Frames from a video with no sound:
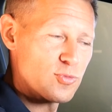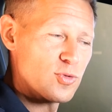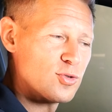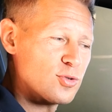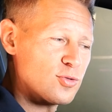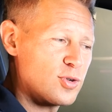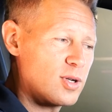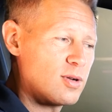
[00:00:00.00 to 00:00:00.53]

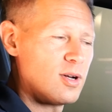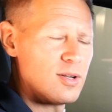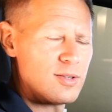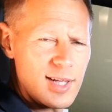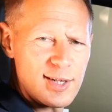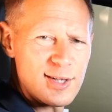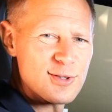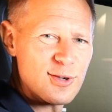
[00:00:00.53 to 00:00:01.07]
Insofern
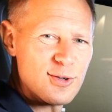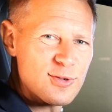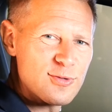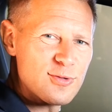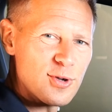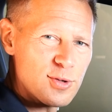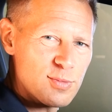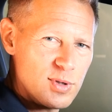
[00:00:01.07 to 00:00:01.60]
denkt das Auto
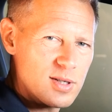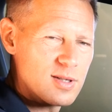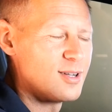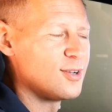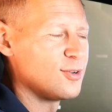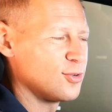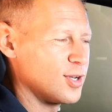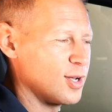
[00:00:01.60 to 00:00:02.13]
für euch mit
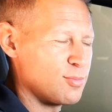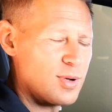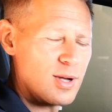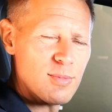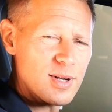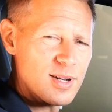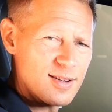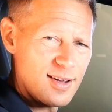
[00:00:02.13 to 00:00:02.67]
und ihr habt
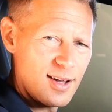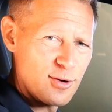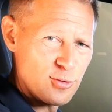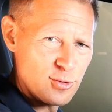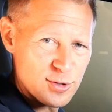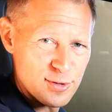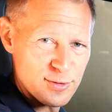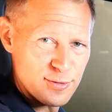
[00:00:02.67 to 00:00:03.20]
permanent ein
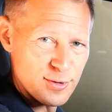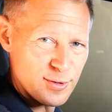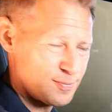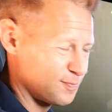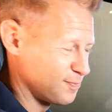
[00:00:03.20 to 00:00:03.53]
gutes Gefühl.